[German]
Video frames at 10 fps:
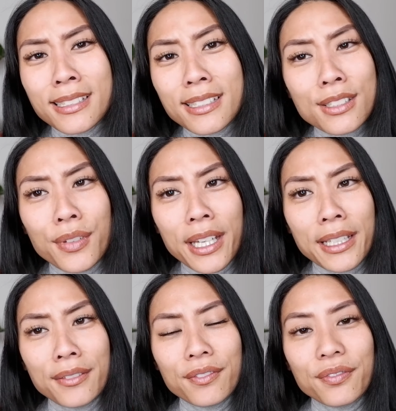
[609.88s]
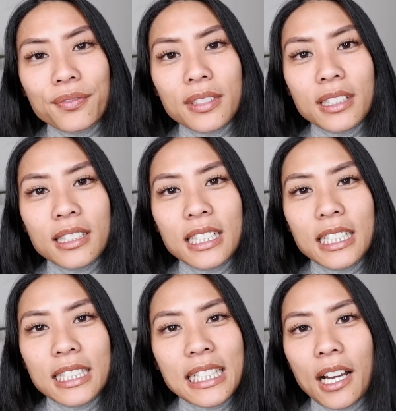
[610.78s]
deswegen
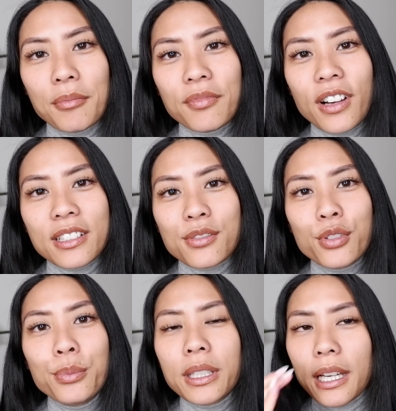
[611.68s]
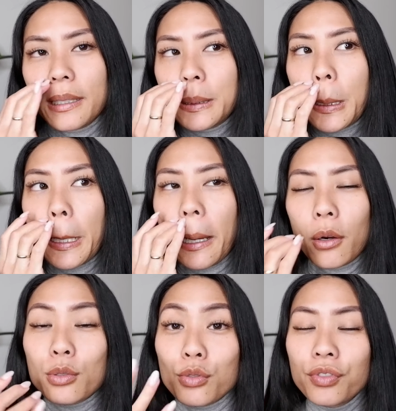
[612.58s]
äh, ja, war es für mich halt
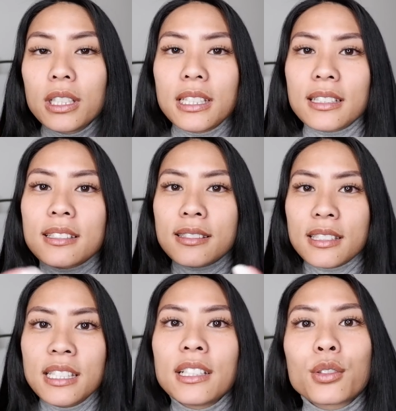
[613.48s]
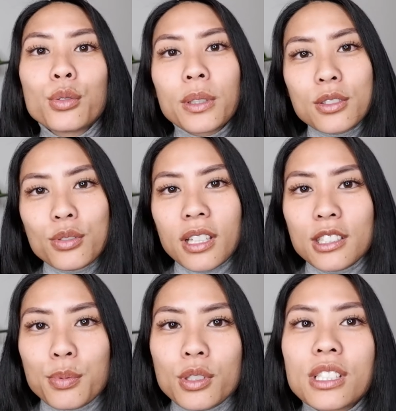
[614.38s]
auch so wichtig, das hier rüber zu
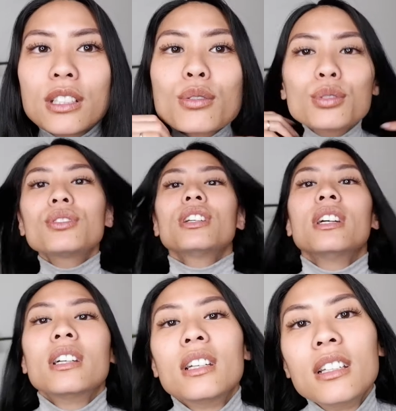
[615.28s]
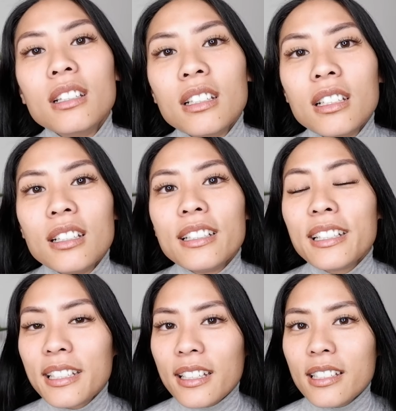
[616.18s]
transportieren. Und
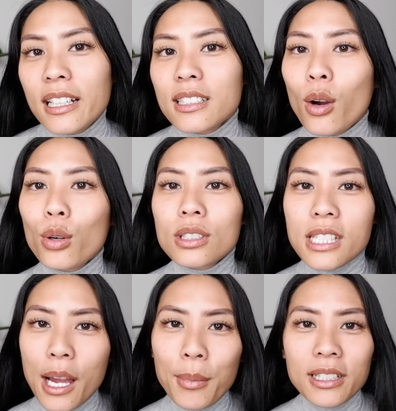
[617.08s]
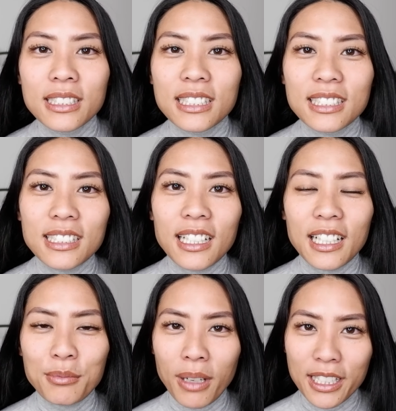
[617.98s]
ich hätte halt auch damals
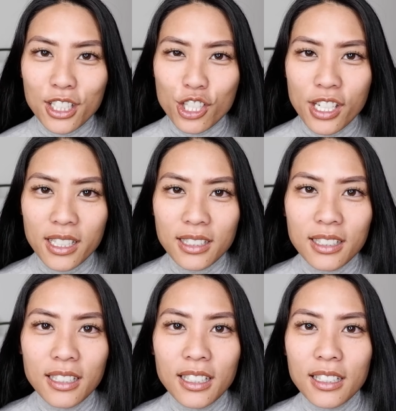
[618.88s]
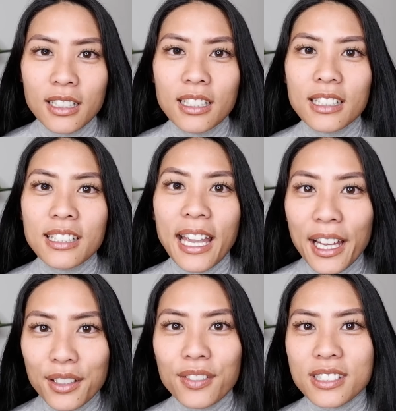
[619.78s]
an meiner Stelle
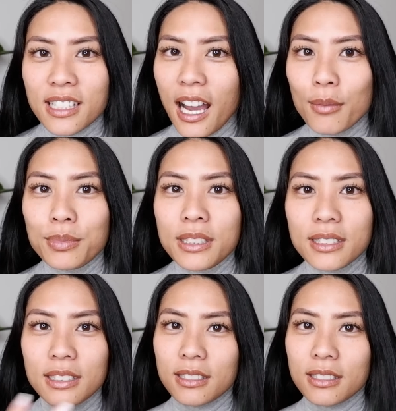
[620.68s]
gerne was gehabt